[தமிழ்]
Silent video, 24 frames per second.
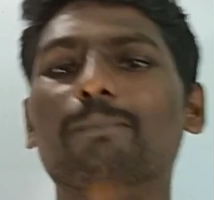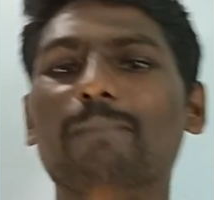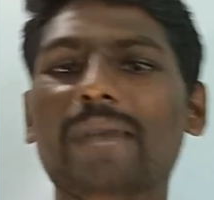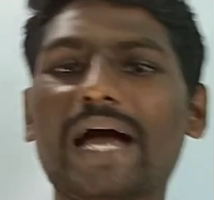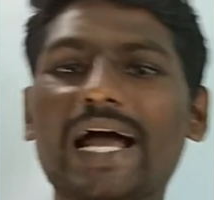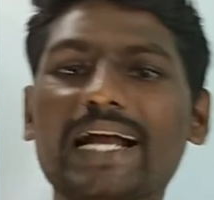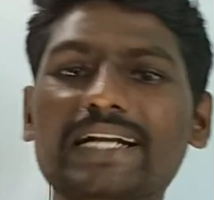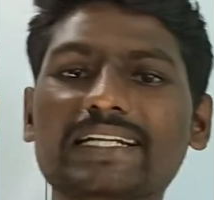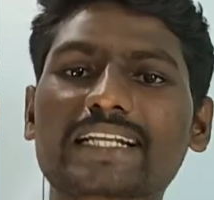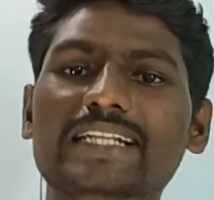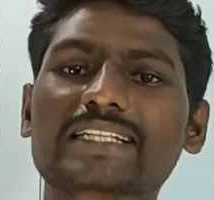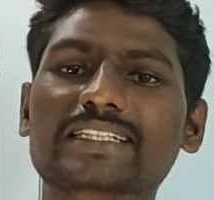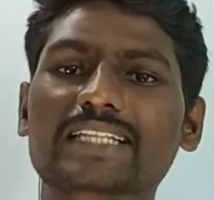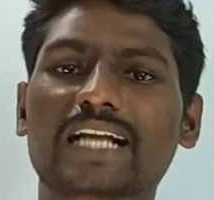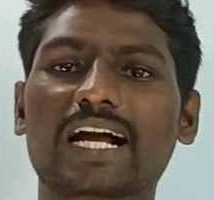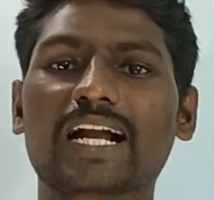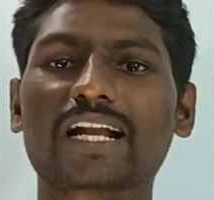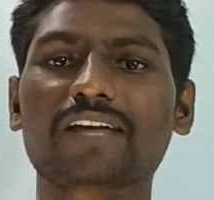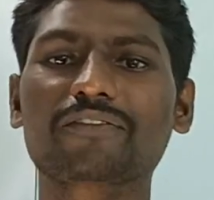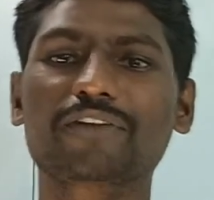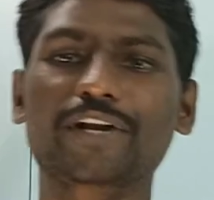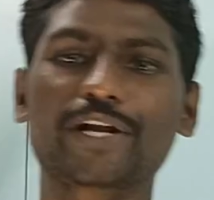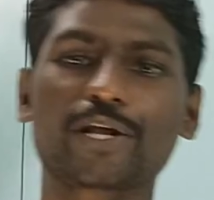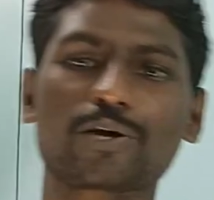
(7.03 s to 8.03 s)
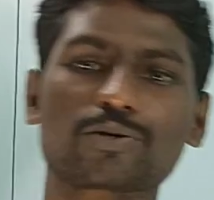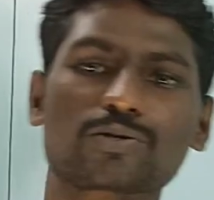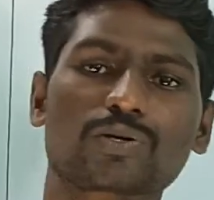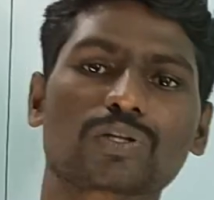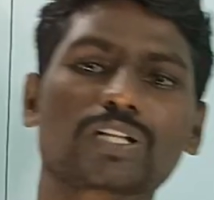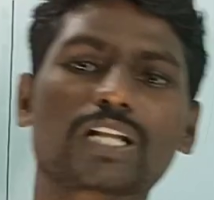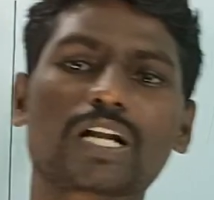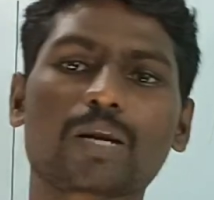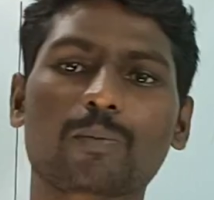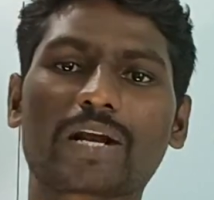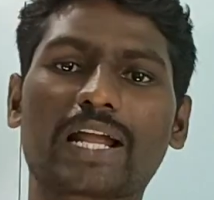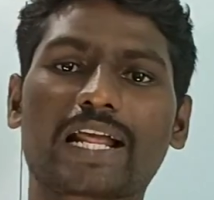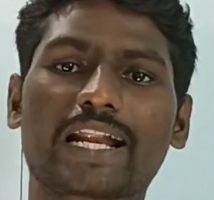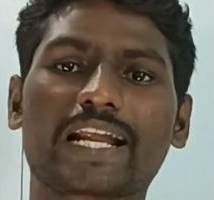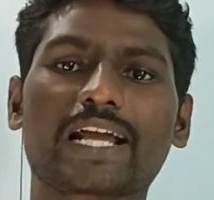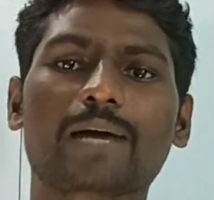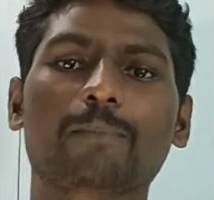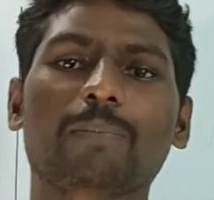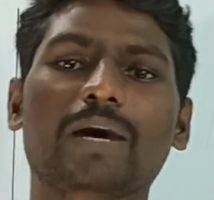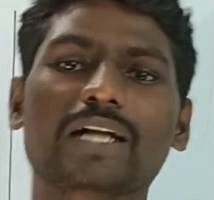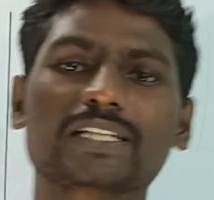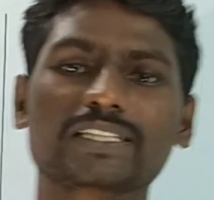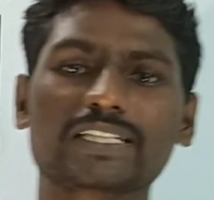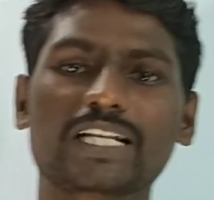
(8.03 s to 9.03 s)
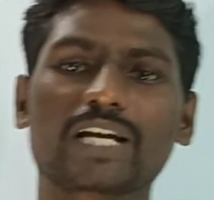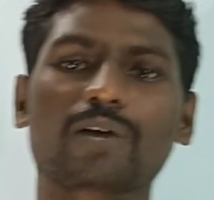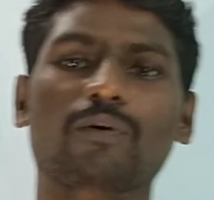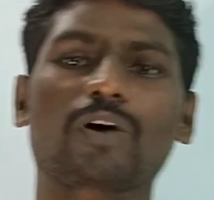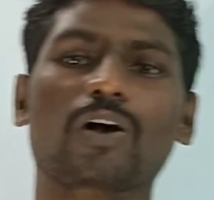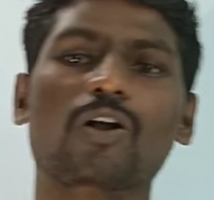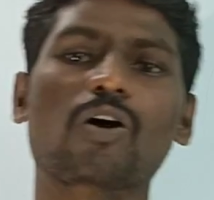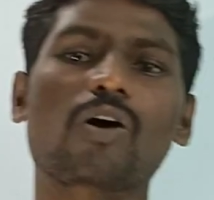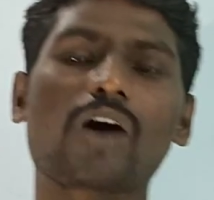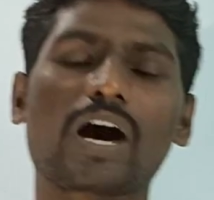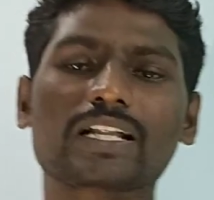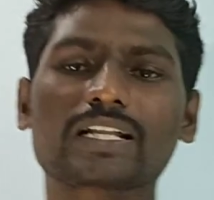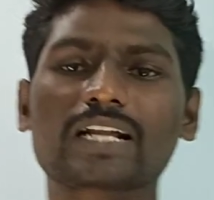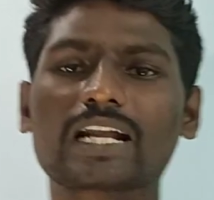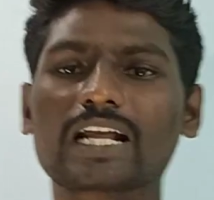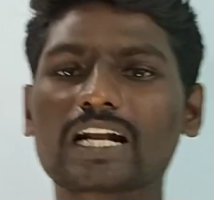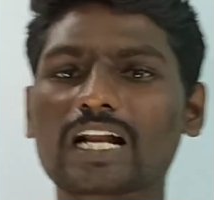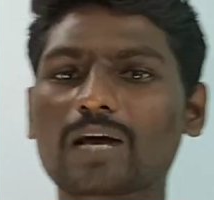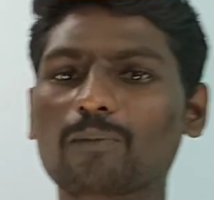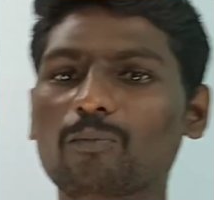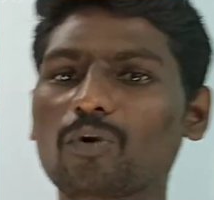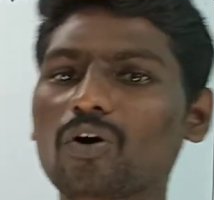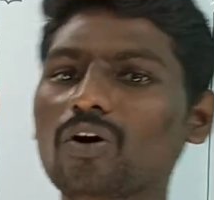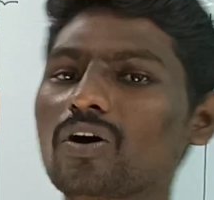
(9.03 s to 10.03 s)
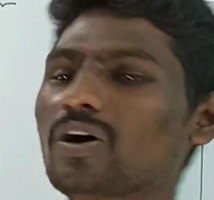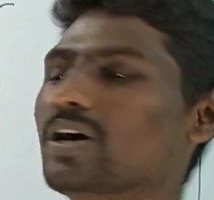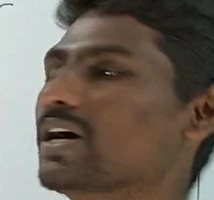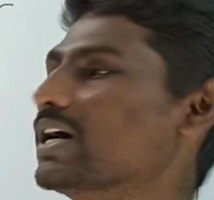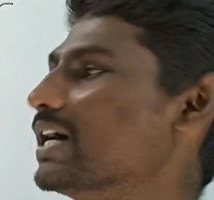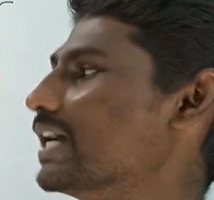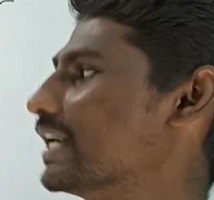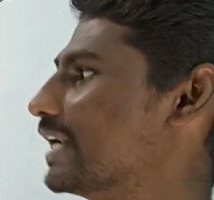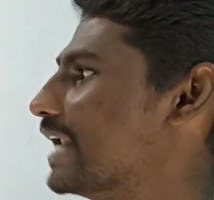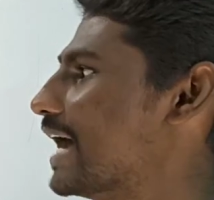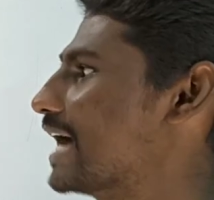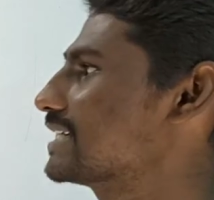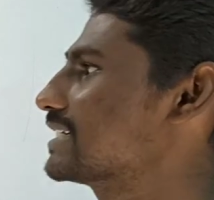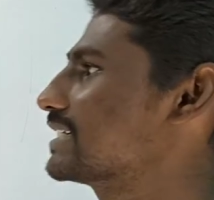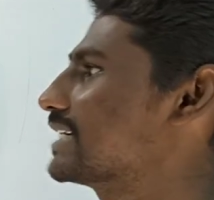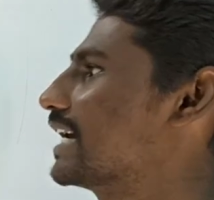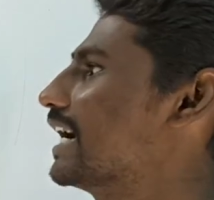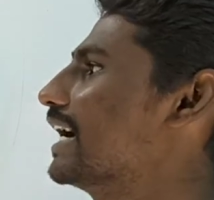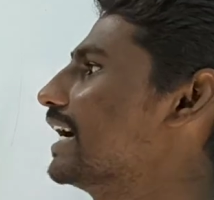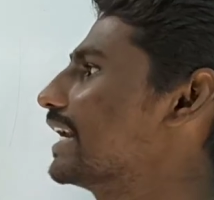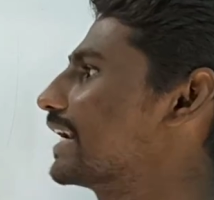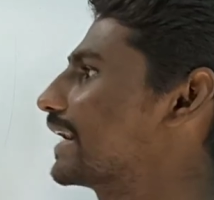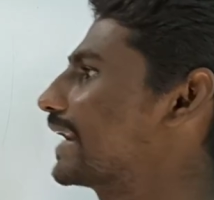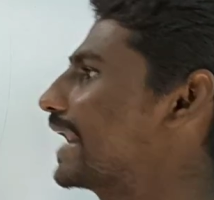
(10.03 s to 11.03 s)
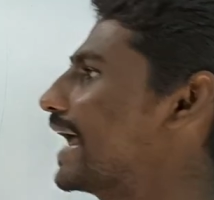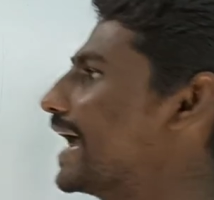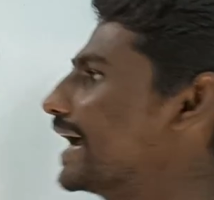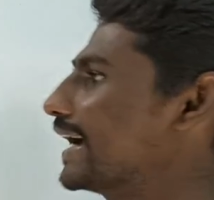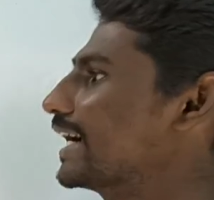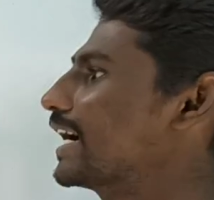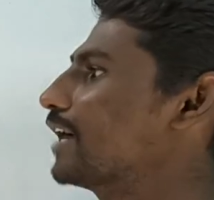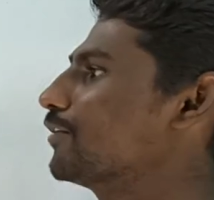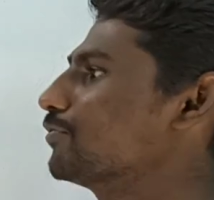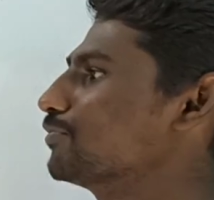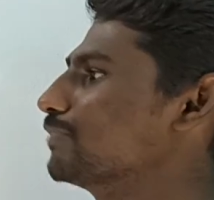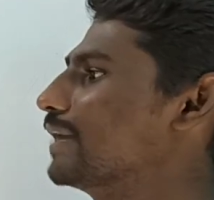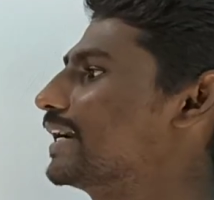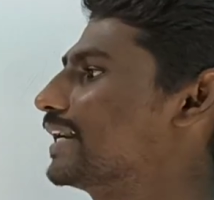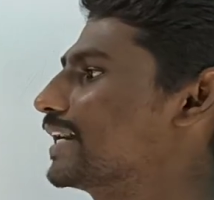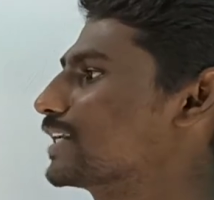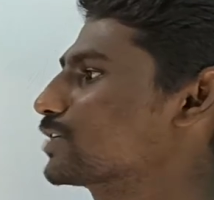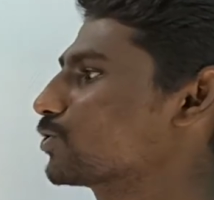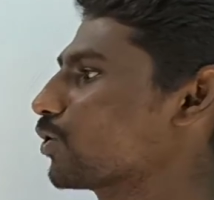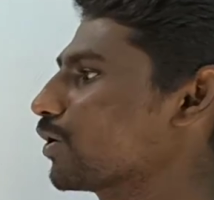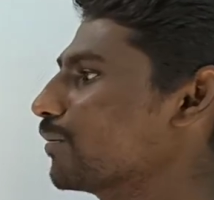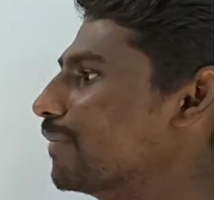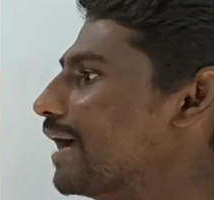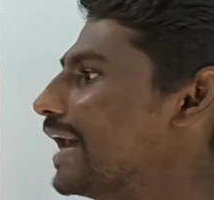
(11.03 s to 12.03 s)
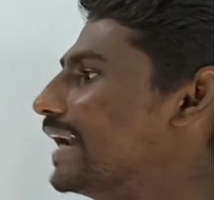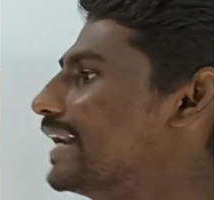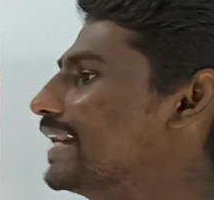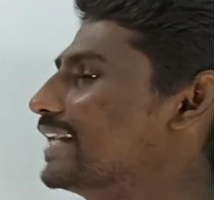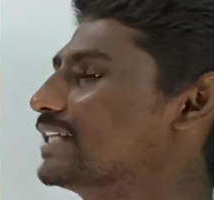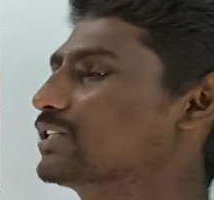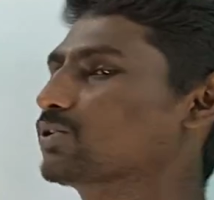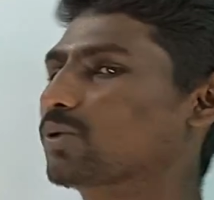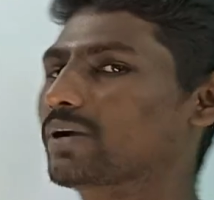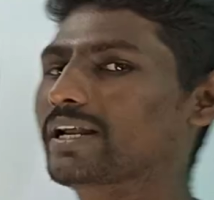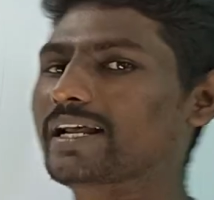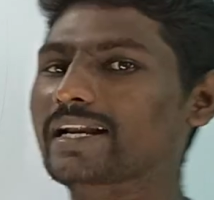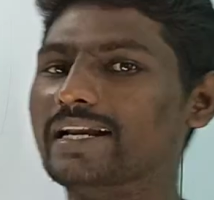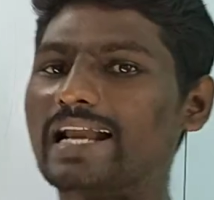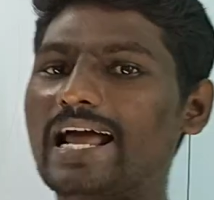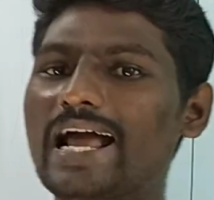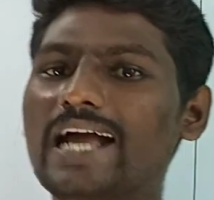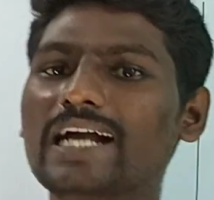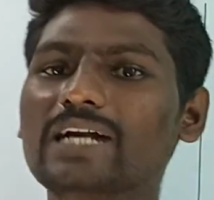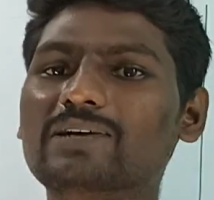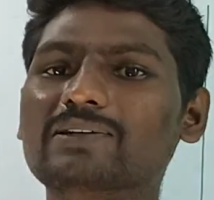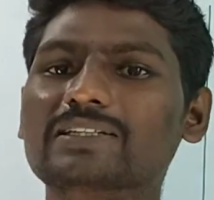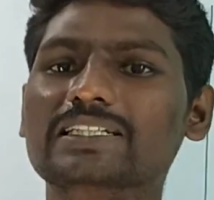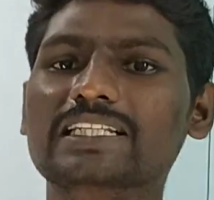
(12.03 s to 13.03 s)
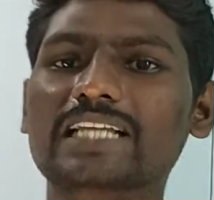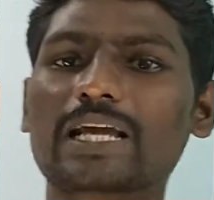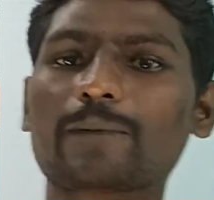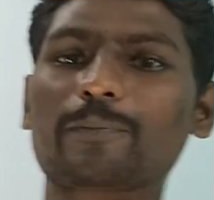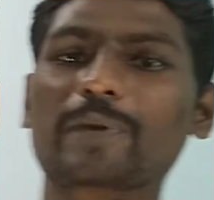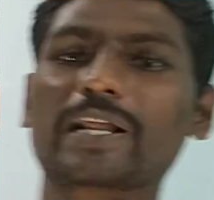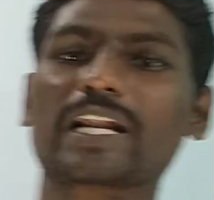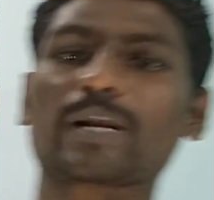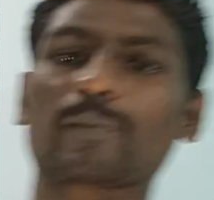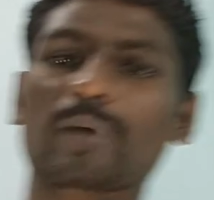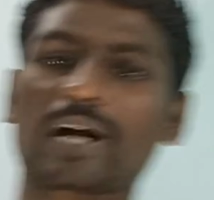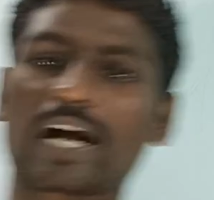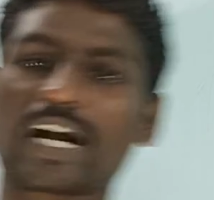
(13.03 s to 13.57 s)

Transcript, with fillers: மேட்ரிக்ஸ்க்கான வீடியோஸ் வந்து நம்ம நிறைய பார்த்துட்டே வரோம் அதில் நம்ம லாஸ்ட்டாக ரேங்க் ஆஃப் மேட்ரிக்ஸ் ஒரு மேட்ரிக்ஸோட ரேங்க் வந்து எப்படி நம்ம